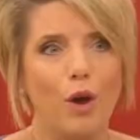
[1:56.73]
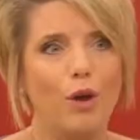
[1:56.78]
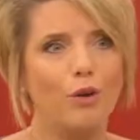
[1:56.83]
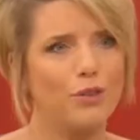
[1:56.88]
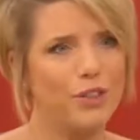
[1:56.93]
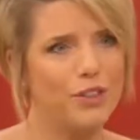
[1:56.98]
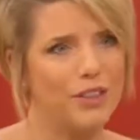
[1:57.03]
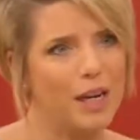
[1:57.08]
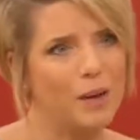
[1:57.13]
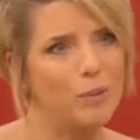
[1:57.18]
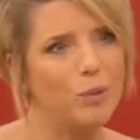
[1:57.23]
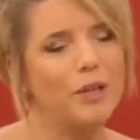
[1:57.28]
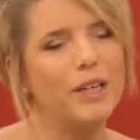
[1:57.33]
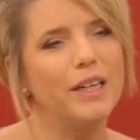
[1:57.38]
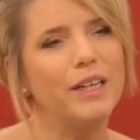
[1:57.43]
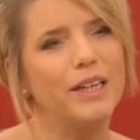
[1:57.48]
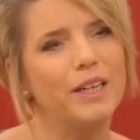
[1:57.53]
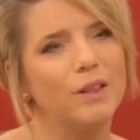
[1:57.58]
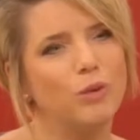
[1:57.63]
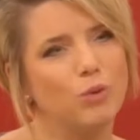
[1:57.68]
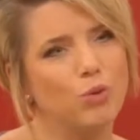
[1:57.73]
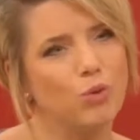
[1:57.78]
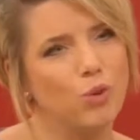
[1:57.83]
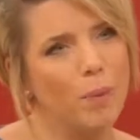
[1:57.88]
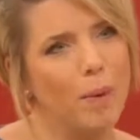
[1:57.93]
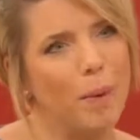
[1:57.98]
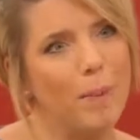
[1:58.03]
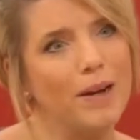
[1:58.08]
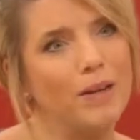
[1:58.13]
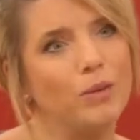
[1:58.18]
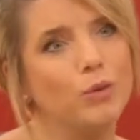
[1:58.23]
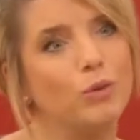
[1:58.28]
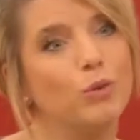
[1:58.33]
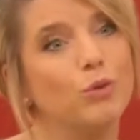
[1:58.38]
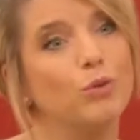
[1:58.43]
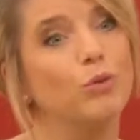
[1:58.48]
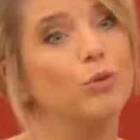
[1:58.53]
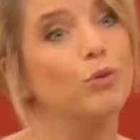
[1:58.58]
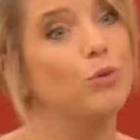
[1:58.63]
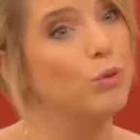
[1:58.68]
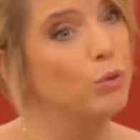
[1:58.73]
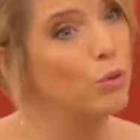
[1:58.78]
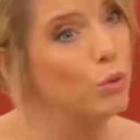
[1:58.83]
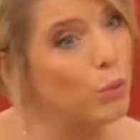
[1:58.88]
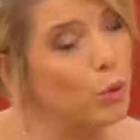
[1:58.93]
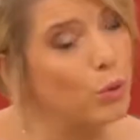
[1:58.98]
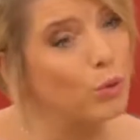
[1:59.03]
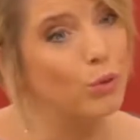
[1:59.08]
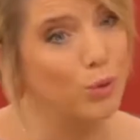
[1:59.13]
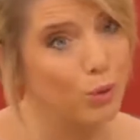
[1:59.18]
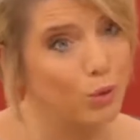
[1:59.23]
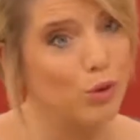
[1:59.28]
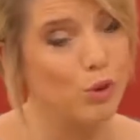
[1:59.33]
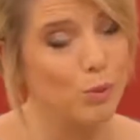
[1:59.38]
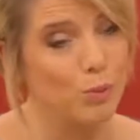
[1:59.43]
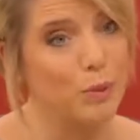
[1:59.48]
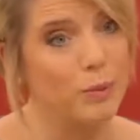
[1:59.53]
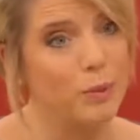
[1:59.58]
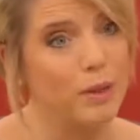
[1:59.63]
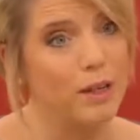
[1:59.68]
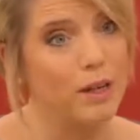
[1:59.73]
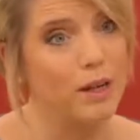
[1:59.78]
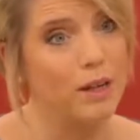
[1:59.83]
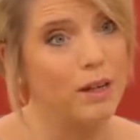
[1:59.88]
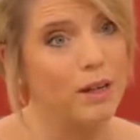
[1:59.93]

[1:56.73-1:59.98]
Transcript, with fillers: finalement, il y a toujours pas mal de zones d'ombre autour de ce mobile.